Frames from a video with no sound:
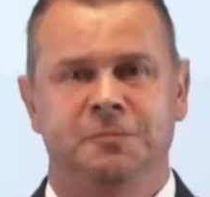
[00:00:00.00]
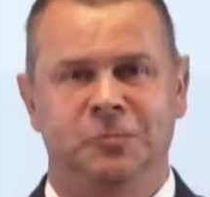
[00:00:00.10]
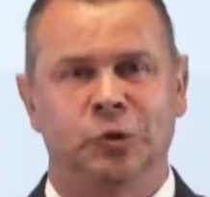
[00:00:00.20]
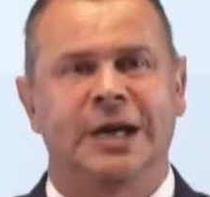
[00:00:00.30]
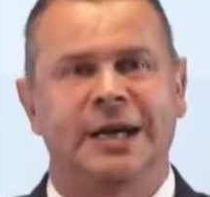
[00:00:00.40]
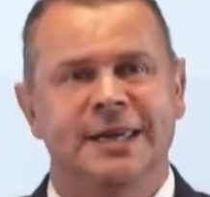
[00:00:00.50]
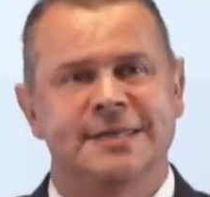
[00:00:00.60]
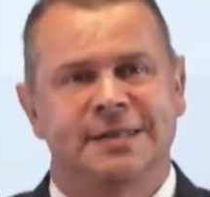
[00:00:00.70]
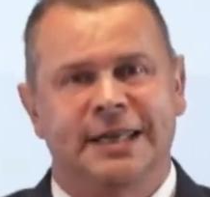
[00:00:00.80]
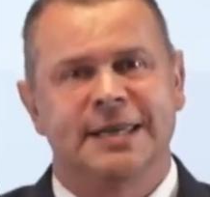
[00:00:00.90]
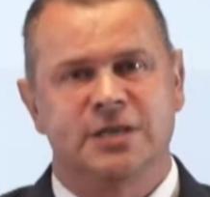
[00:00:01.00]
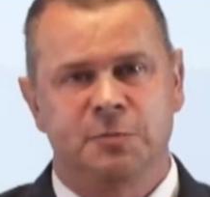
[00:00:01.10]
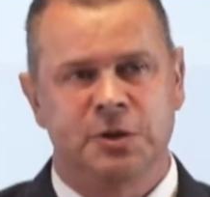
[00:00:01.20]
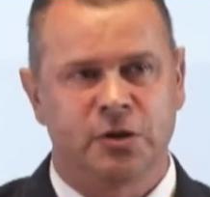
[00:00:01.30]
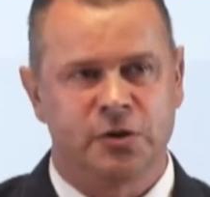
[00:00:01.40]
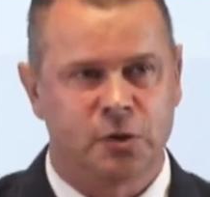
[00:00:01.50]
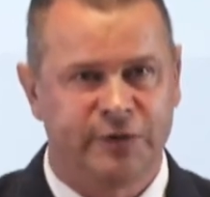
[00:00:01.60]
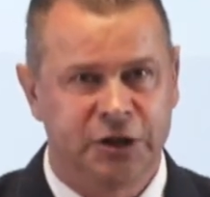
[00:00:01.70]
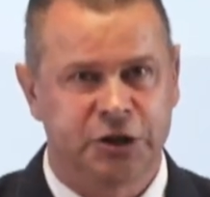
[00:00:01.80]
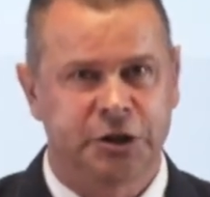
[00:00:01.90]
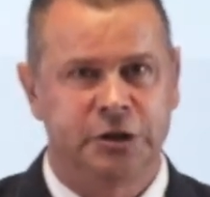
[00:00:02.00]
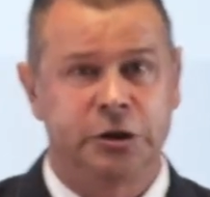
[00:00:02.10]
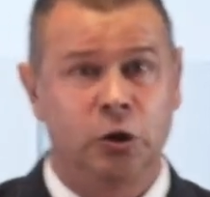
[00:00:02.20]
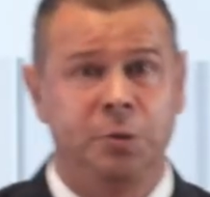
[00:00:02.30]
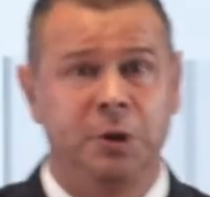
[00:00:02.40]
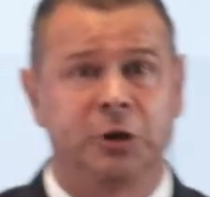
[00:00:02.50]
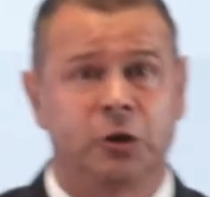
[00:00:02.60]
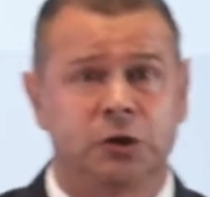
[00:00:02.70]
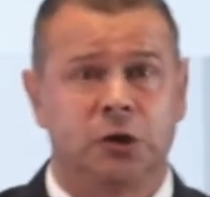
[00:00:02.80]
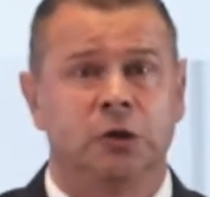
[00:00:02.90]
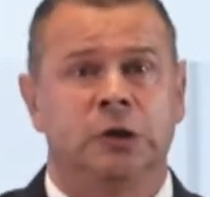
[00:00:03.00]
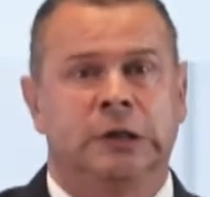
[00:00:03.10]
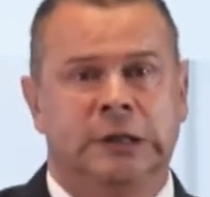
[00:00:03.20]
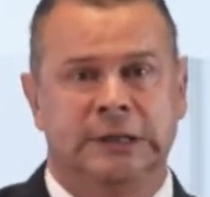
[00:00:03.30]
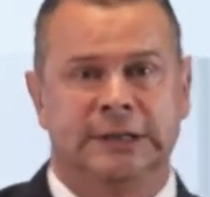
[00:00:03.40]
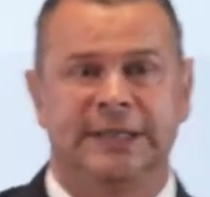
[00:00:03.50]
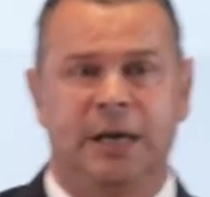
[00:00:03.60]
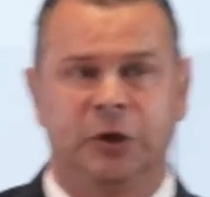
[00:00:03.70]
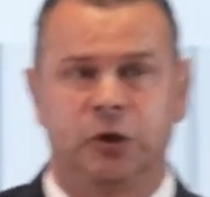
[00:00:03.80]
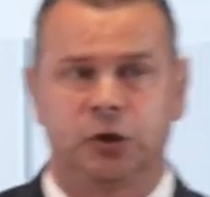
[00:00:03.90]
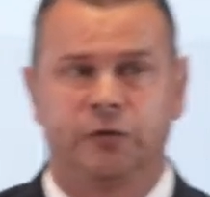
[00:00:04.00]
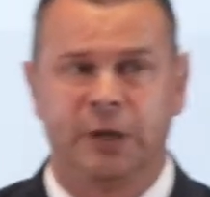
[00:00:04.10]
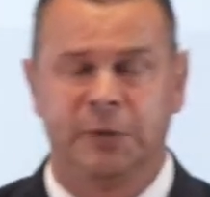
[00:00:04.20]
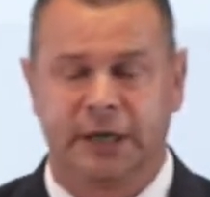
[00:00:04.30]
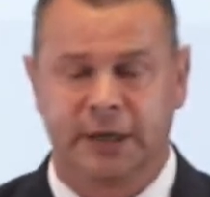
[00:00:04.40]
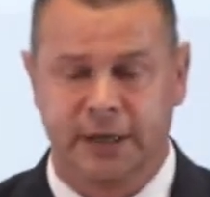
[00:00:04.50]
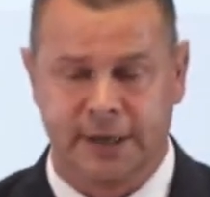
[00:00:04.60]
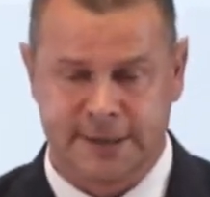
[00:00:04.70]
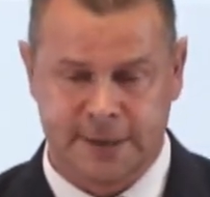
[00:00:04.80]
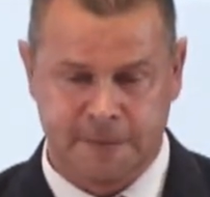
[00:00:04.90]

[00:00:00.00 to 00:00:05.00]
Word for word: No tak jest, tak jesteśmy skonstruowani, że, się, że lubimy to, co znamy, to, co wiemy, jakie jest.